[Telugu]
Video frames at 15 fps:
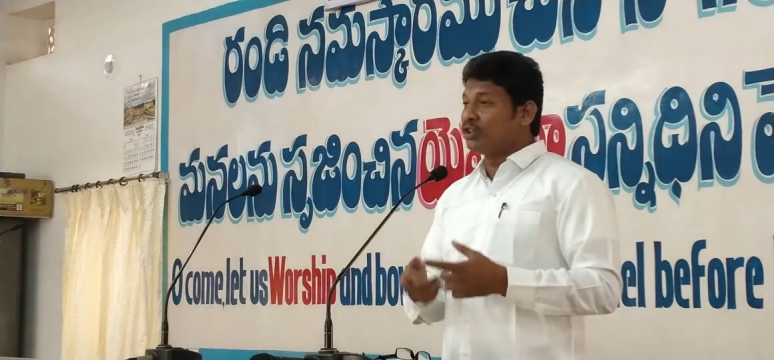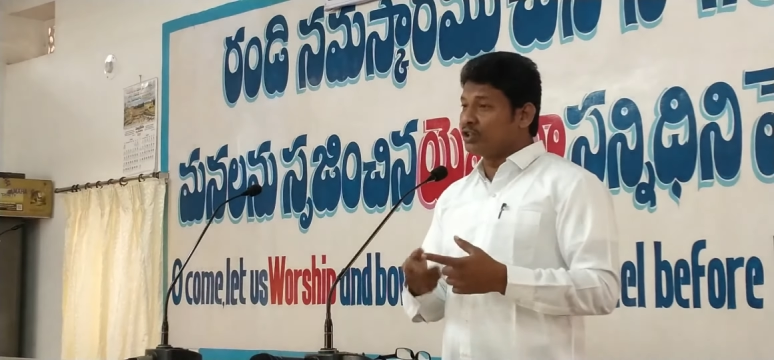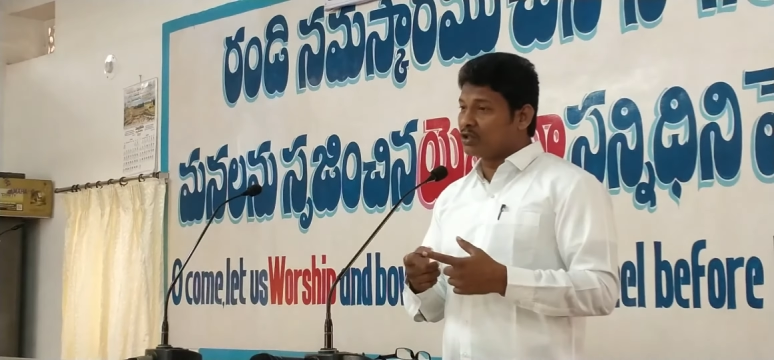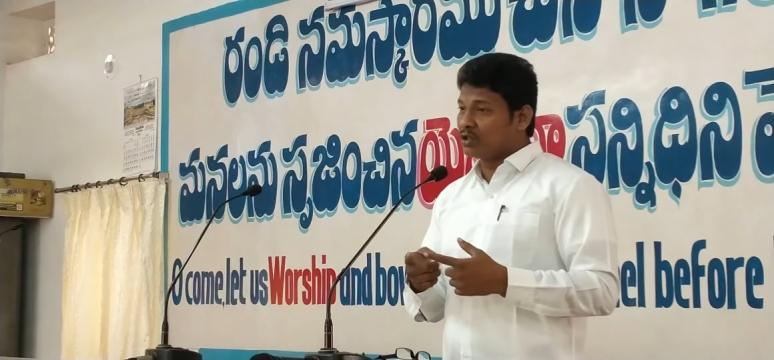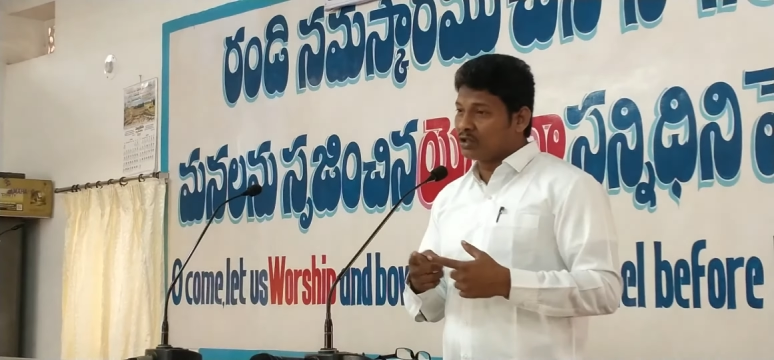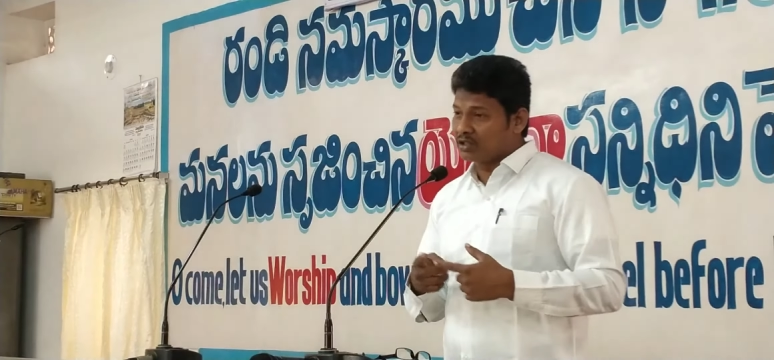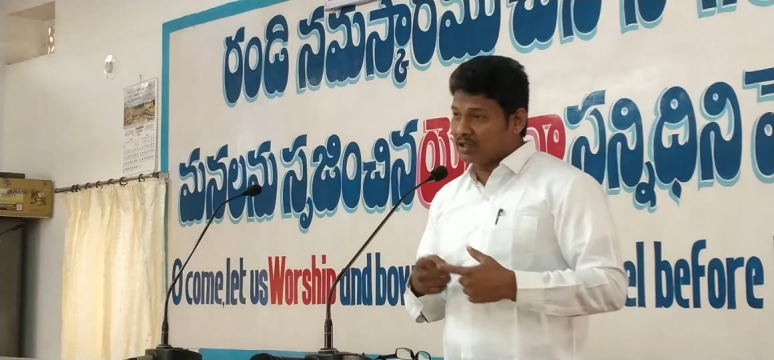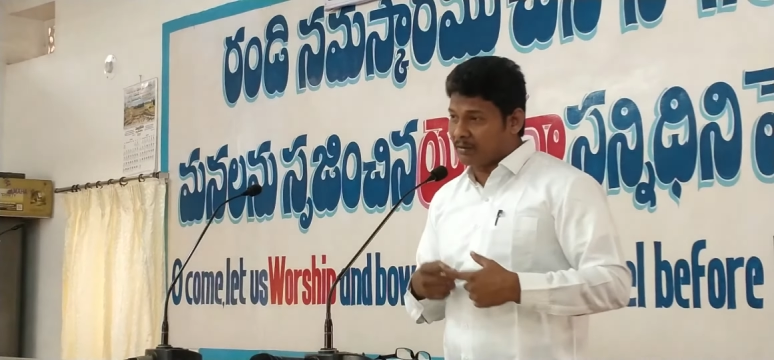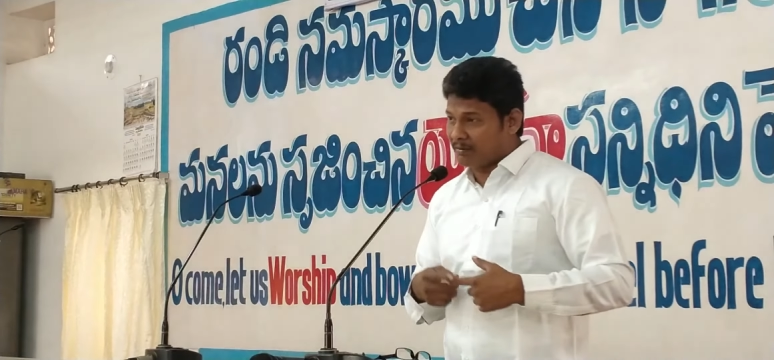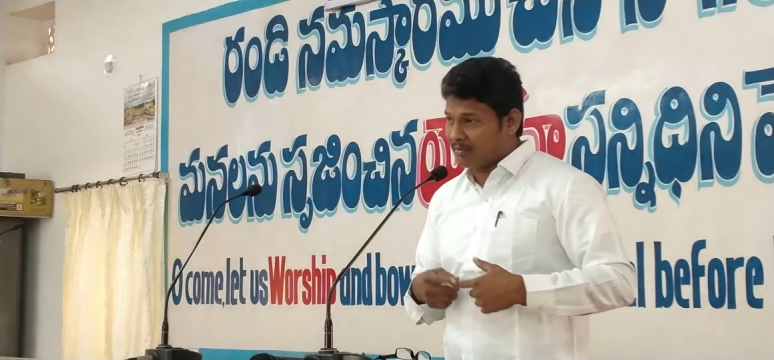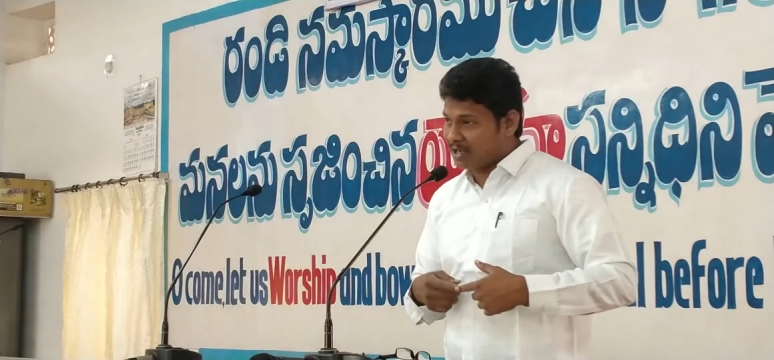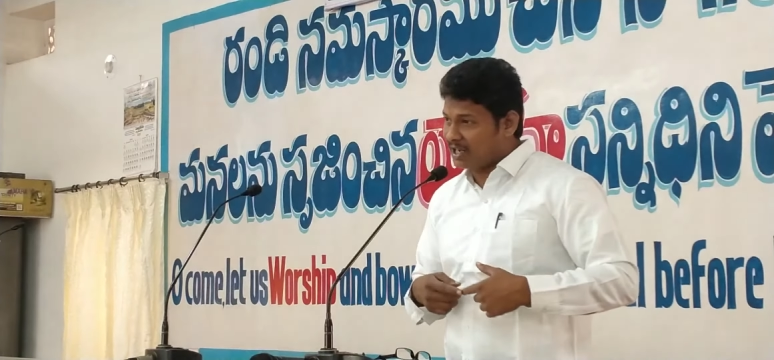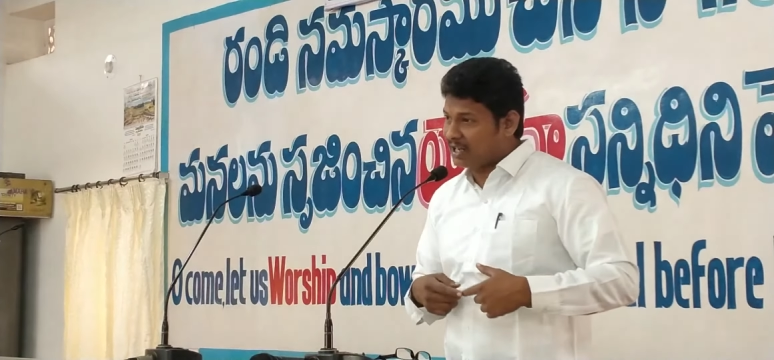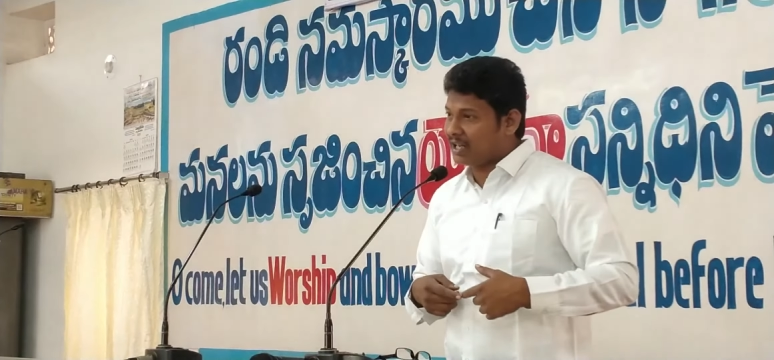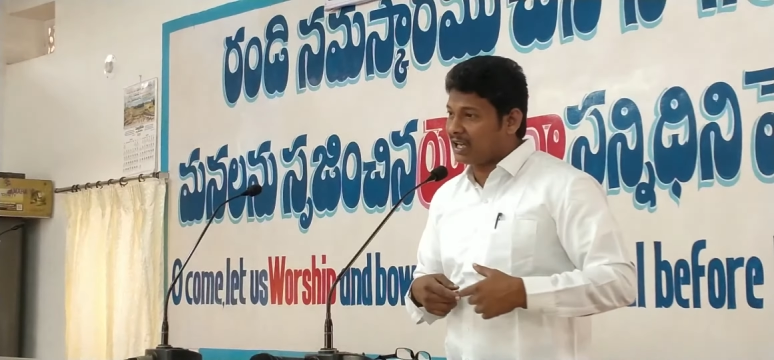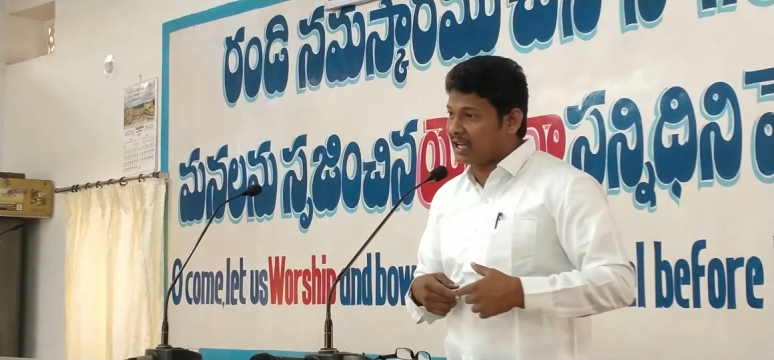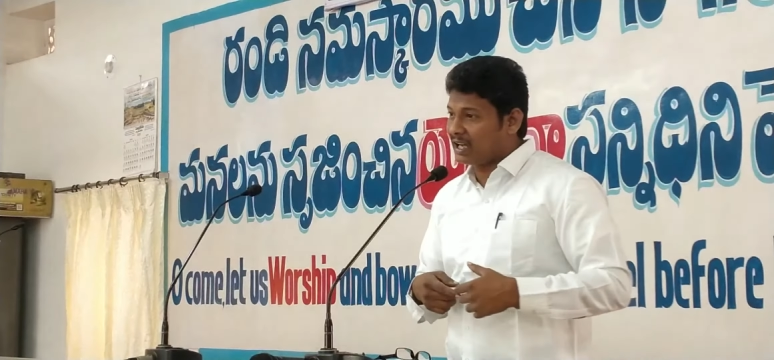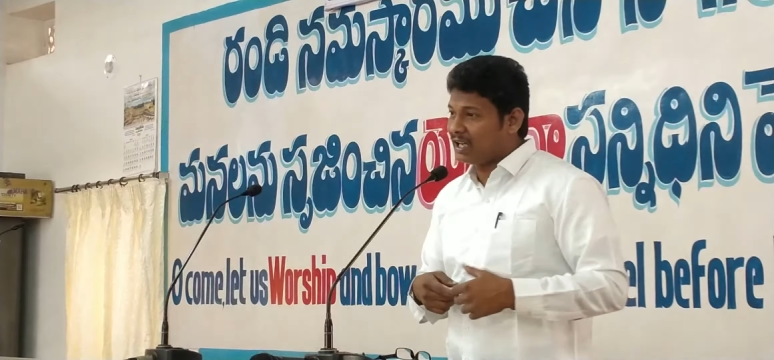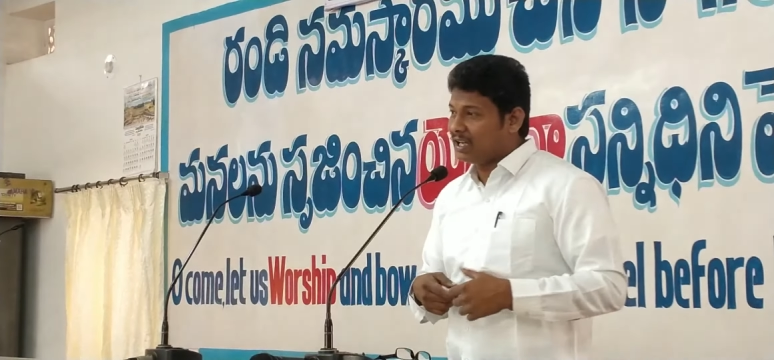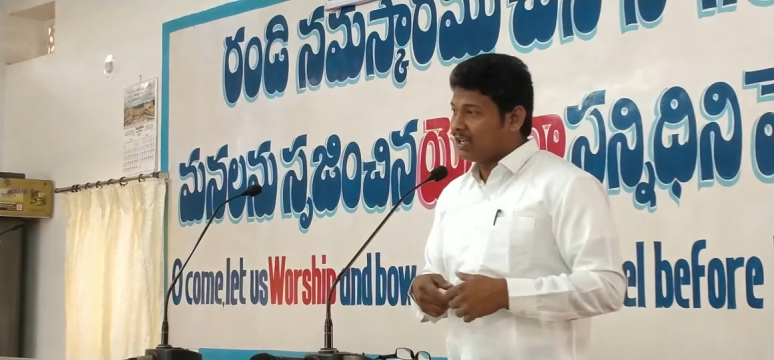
ఈ రోజున మరలా